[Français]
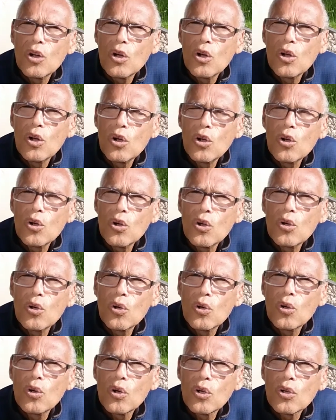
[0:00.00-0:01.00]

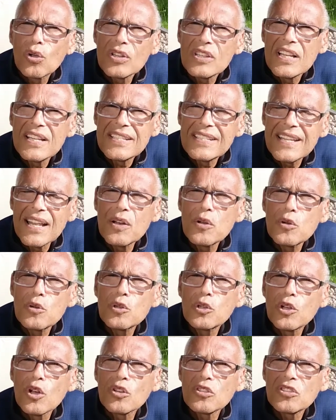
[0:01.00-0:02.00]
les cellules
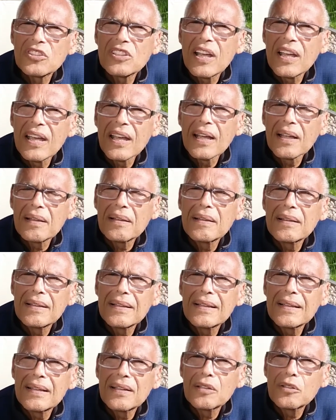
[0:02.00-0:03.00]
du cancer
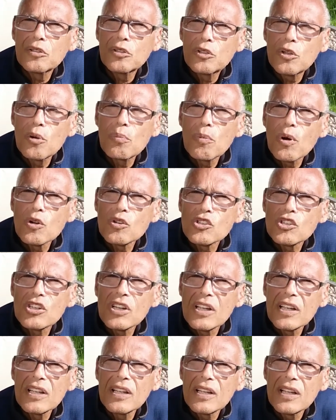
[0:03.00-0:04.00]
de
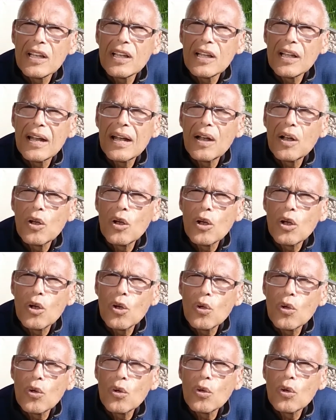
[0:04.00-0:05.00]
manger
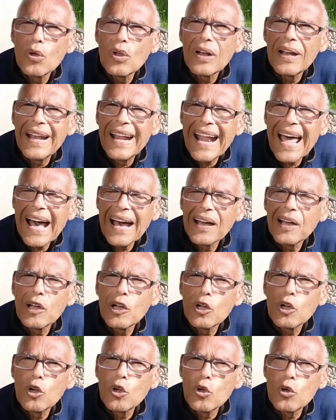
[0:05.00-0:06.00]
le, la
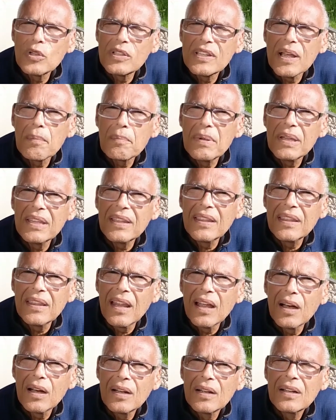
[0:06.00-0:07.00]

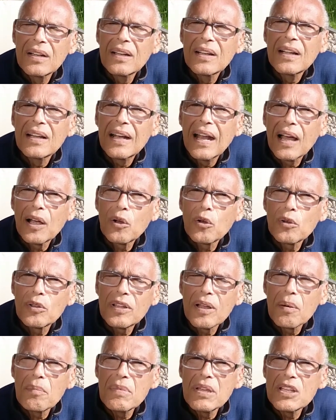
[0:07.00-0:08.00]
glutamine. La
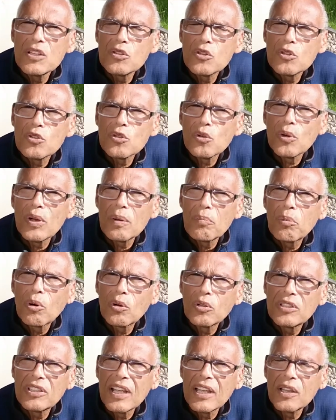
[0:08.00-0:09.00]
glutamine, ce sont les
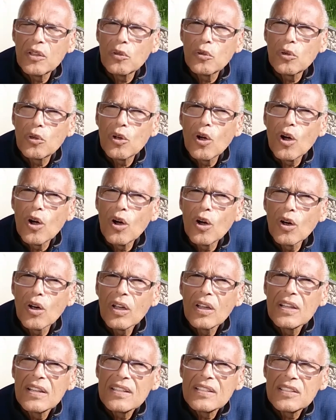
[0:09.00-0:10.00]
protéines du corps,
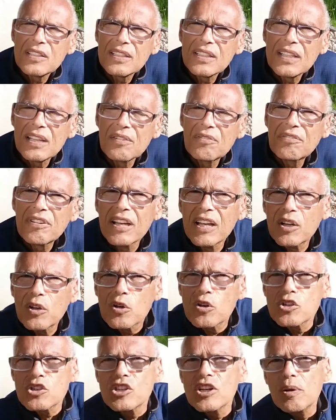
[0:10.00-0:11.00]
ce qui fait
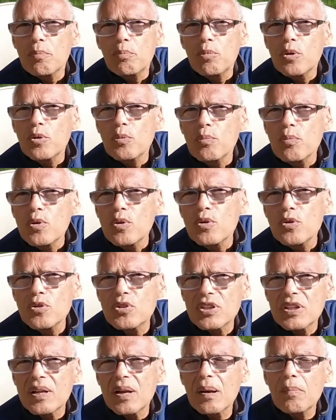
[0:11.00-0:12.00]
que je n'ai plus de
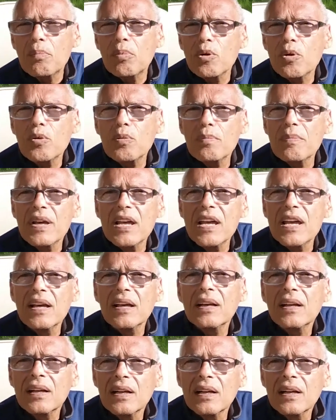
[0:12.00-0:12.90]
muscles, et plus, mais